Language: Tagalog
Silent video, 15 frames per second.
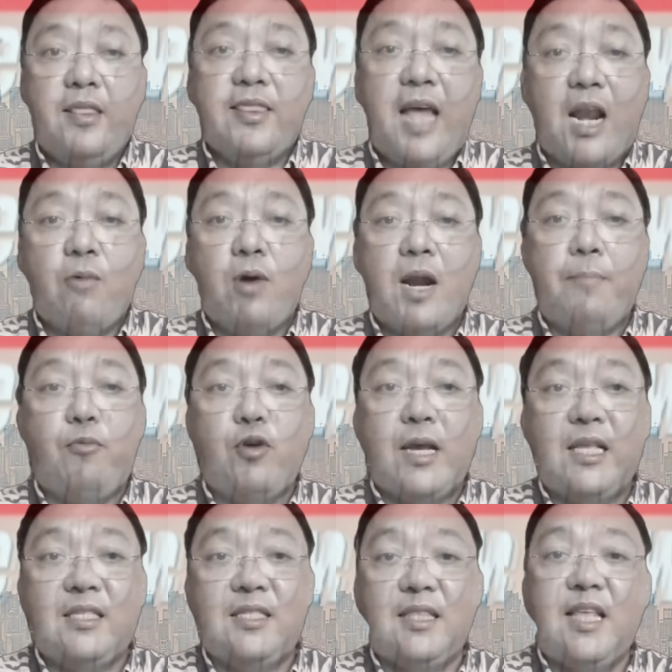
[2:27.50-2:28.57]
Dalawa na pong
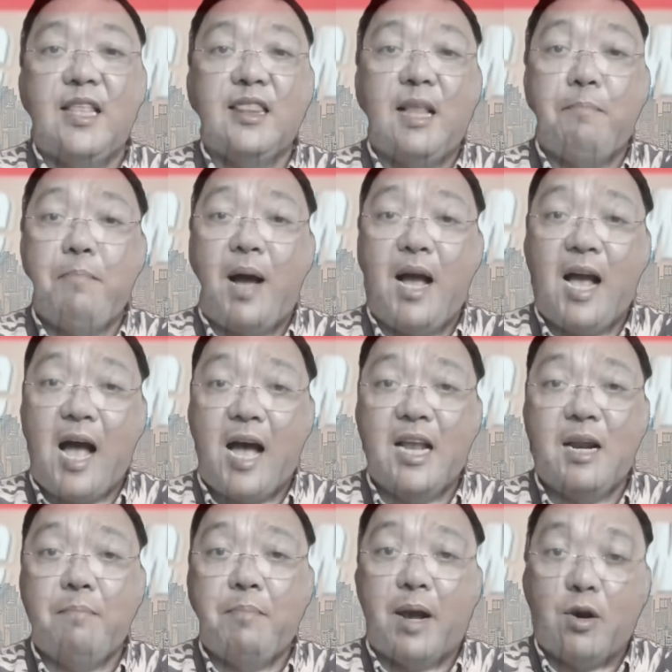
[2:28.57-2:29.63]
incident ng
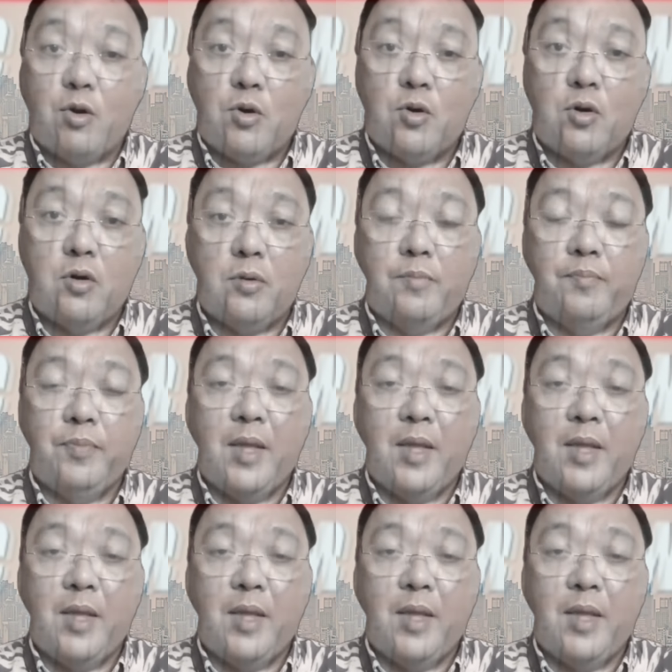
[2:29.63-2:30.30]
banggaan ng barko.